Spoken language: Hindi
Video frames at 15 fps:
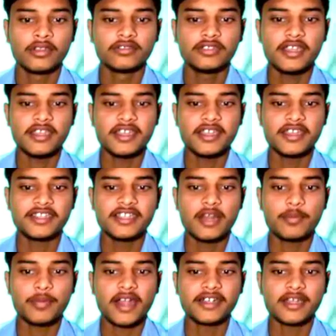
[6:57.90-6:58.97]
द
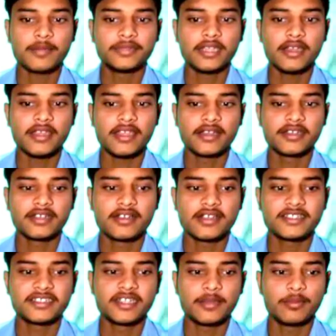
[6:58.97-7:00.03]
एरियल पार्ट ऑफ द
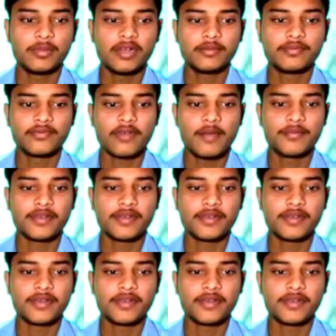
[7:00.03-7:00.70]
एग्रीकल्स डेवलप फ्रॉम